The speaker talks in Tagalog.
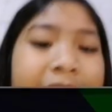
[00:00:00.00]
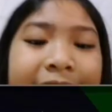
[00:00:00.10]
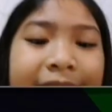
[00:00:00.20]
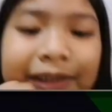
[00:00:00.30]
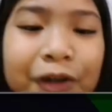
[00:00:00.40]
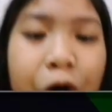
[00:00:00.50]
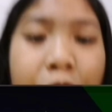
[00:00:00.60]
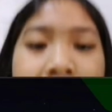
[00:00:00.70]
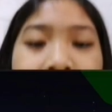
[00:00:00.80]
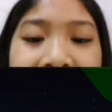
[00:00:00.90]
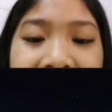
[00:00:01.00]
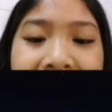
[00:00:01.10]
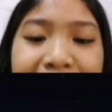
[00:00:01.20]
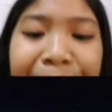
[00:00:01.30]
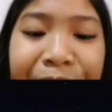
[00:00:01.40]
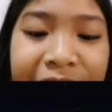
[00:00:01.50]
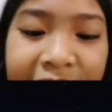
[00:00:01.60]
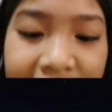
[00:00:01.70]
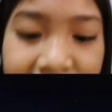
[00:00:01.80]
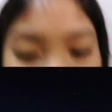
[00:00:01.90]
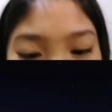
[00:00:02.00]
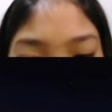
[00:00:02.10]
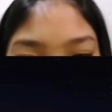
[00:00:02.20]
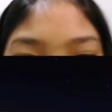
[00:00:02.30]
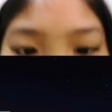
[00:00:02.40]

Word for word: sa school, kaya punta na tayo dito